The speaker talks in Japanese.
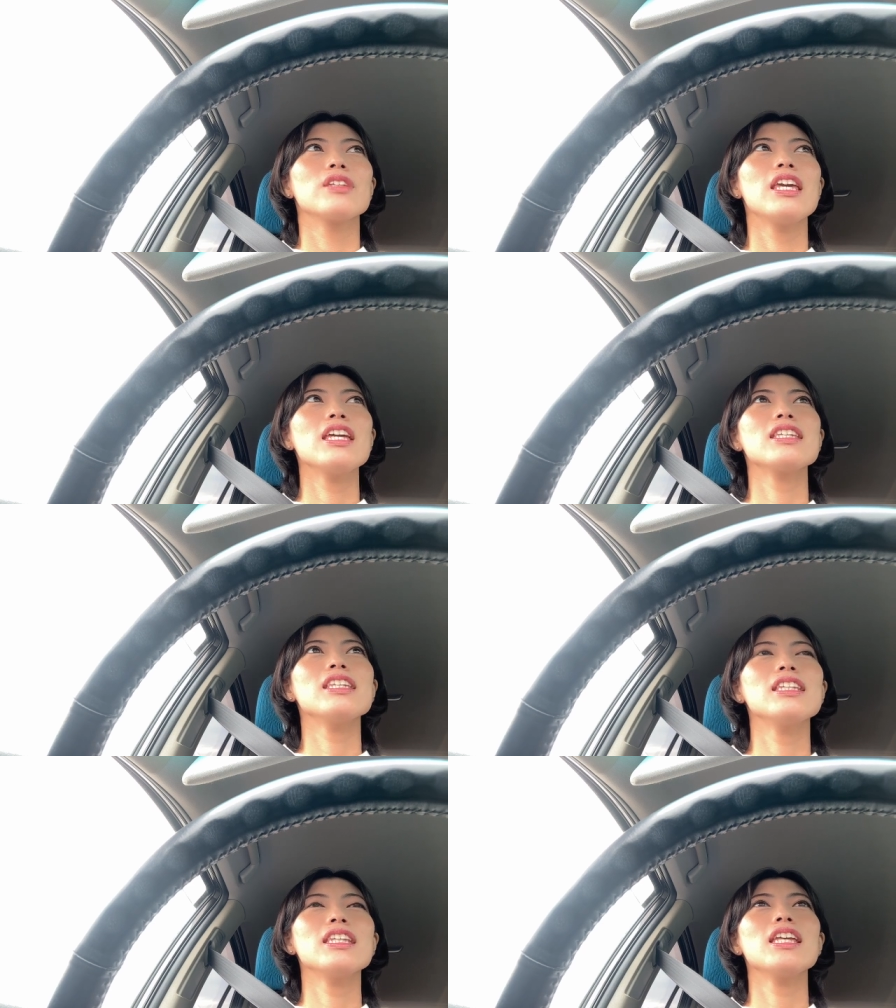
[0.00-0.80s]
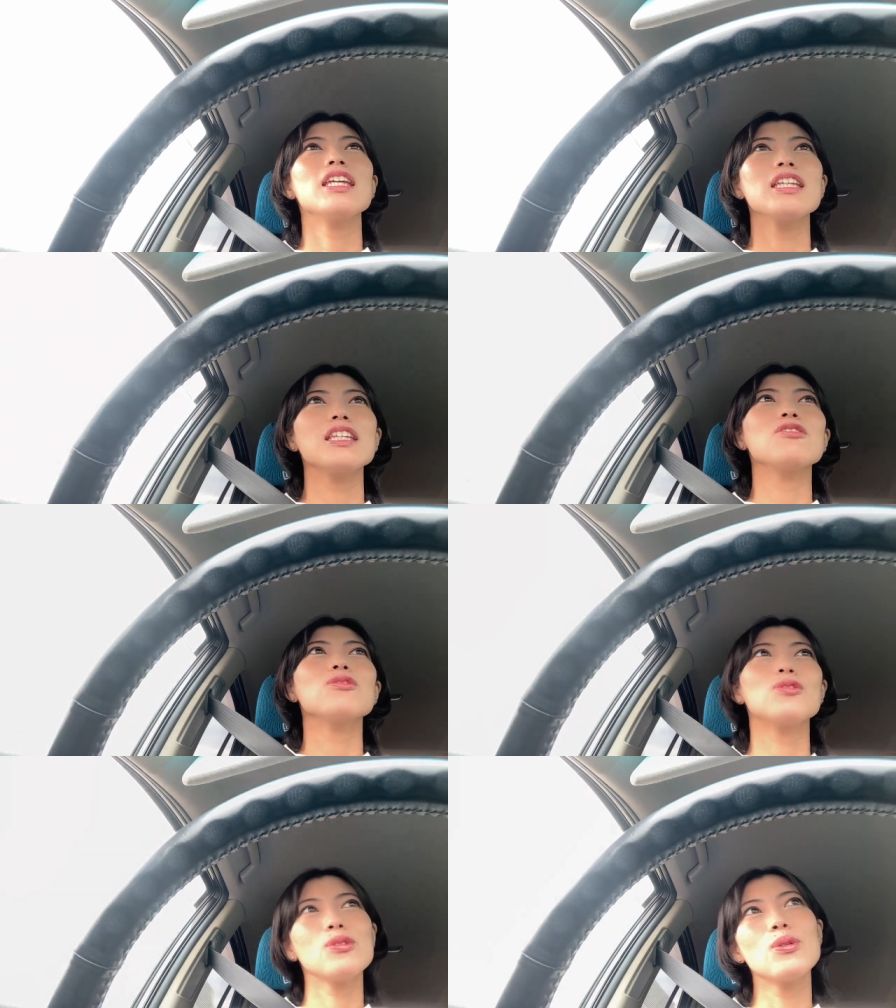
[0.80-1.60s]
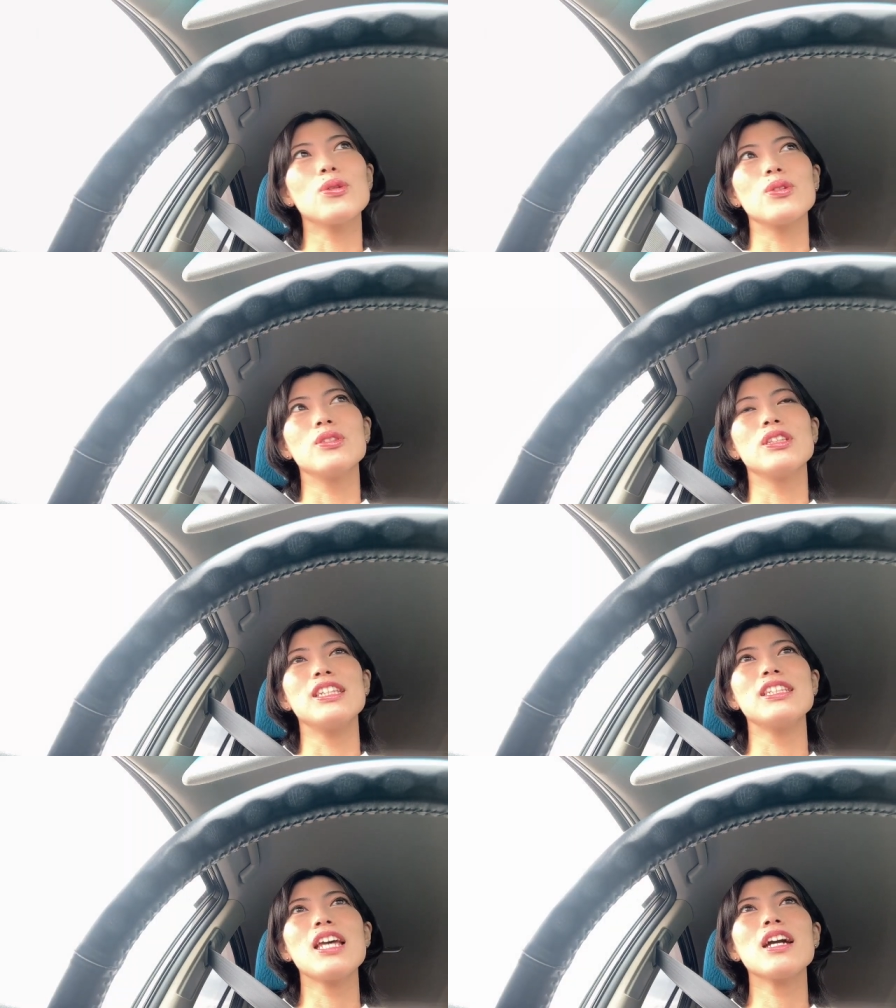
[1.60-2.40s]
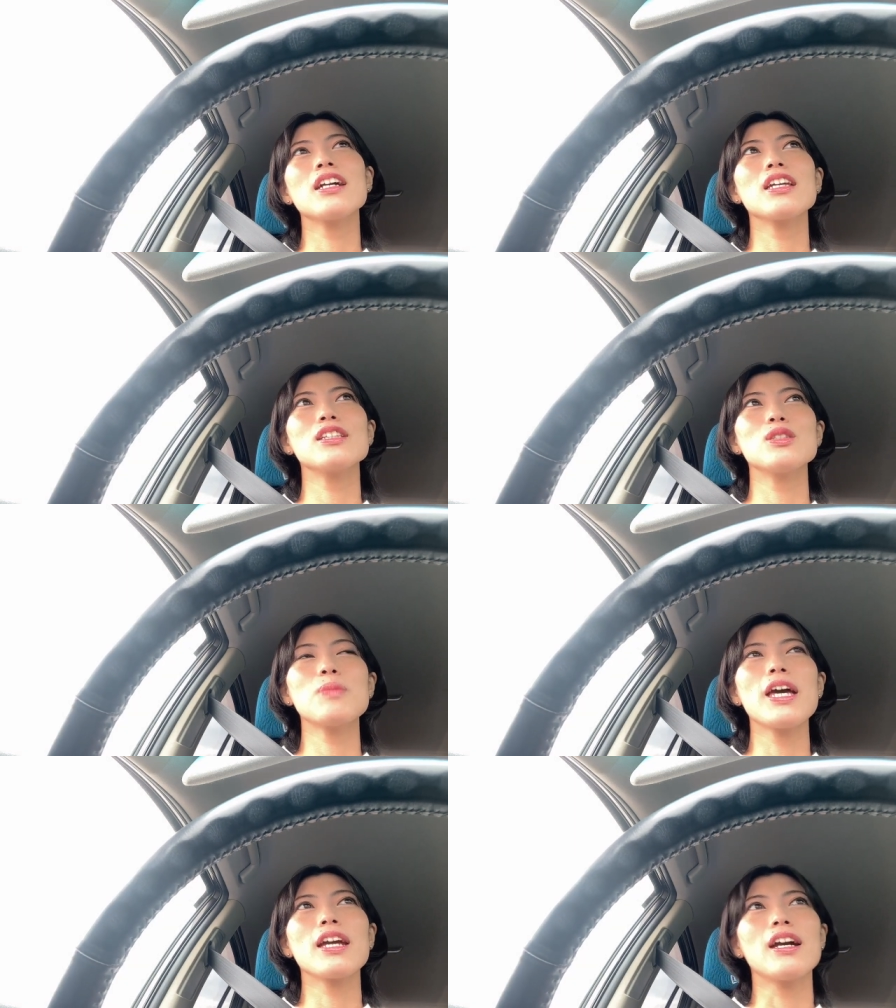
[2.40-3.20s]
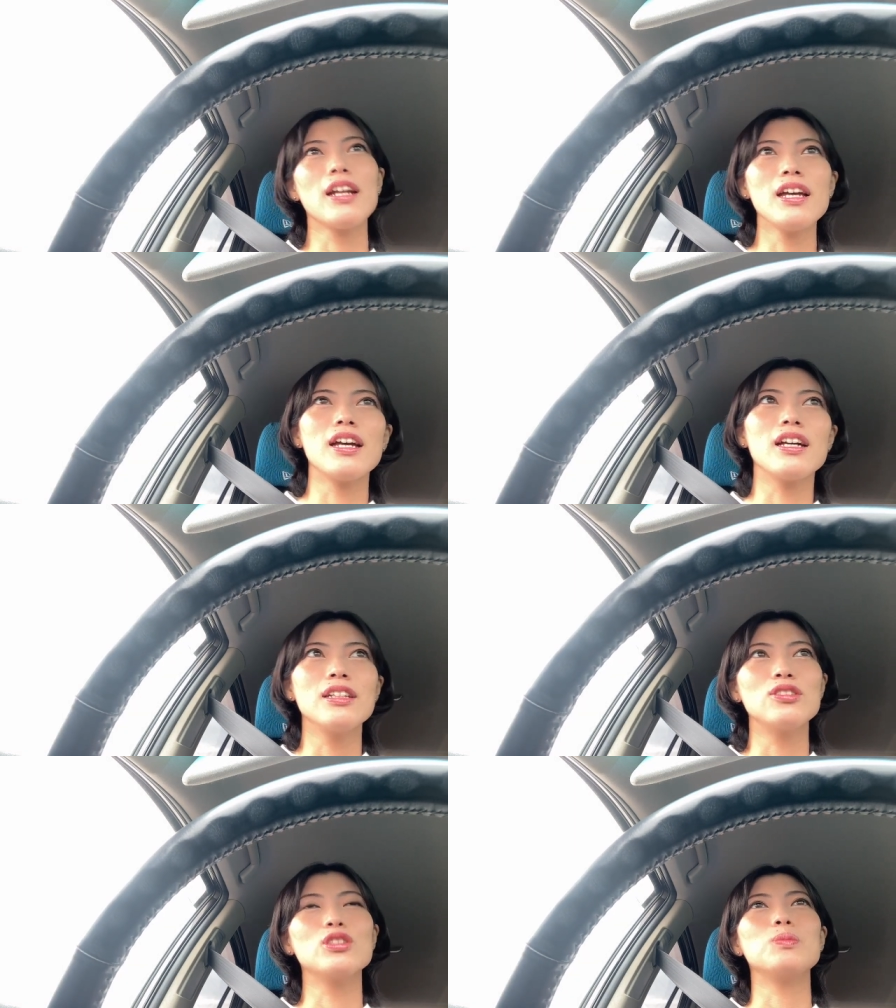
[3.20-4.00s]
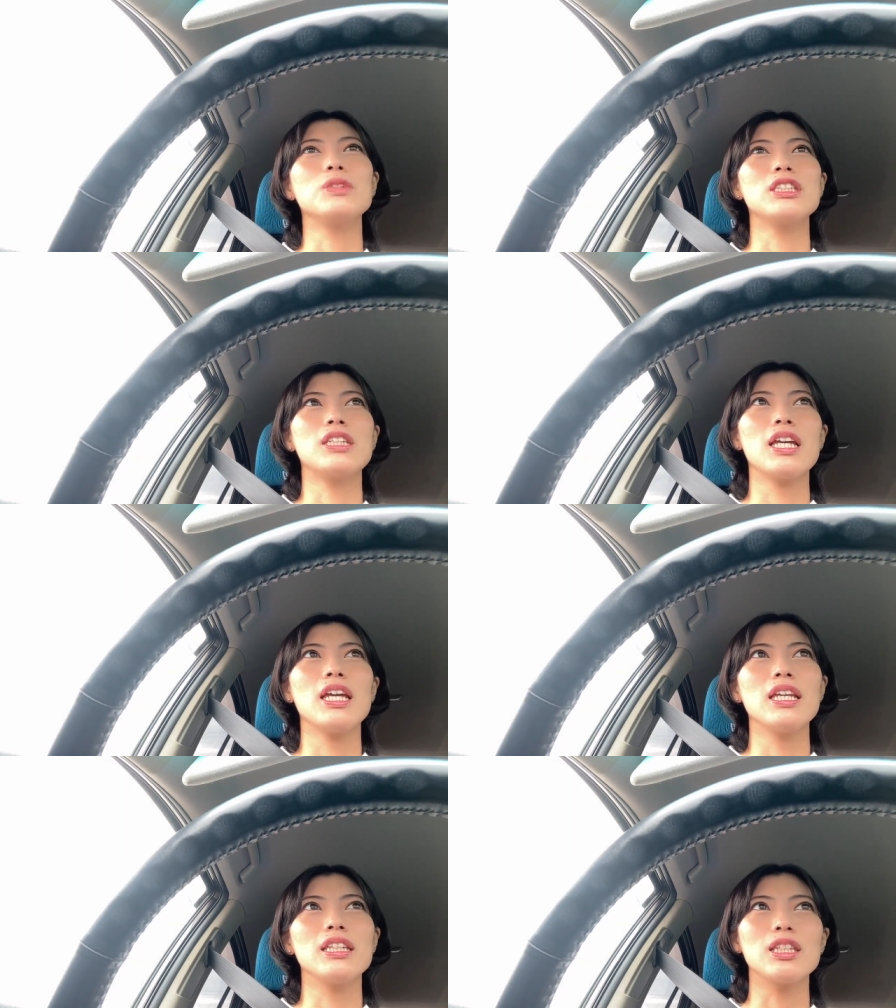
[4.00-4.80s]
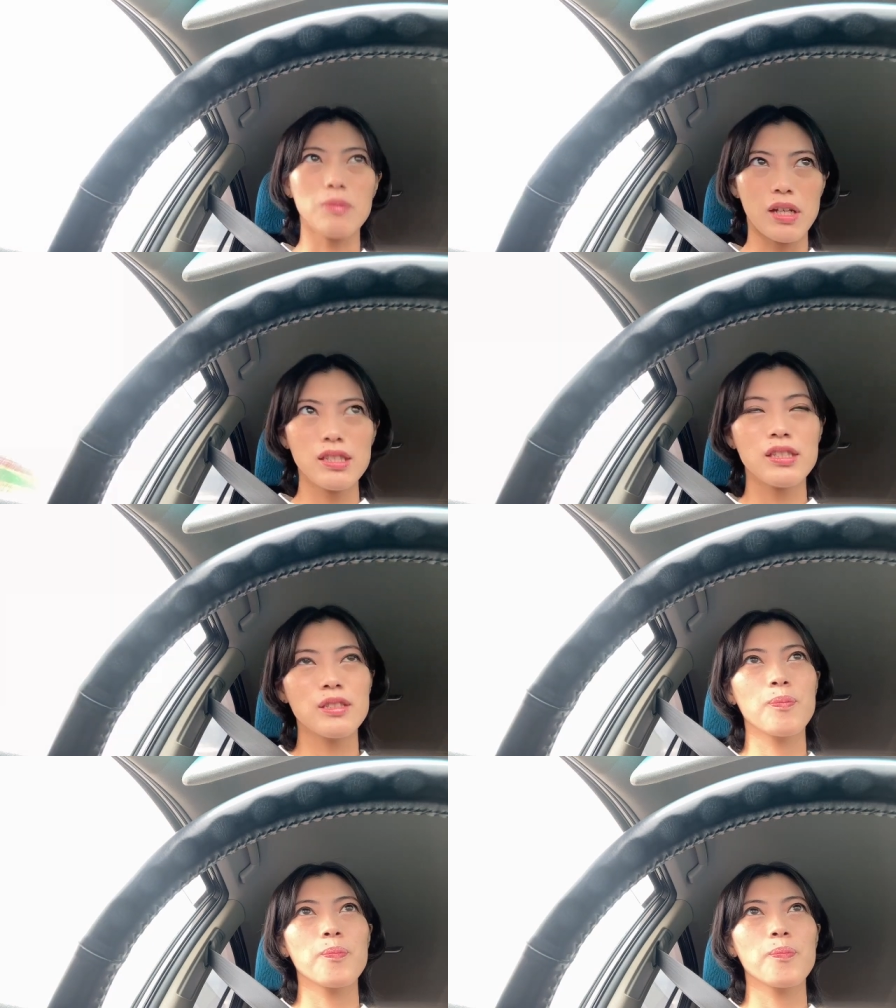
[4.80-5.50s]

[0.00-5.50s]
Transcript: 平均で言うと23ヶ月前から準備していきます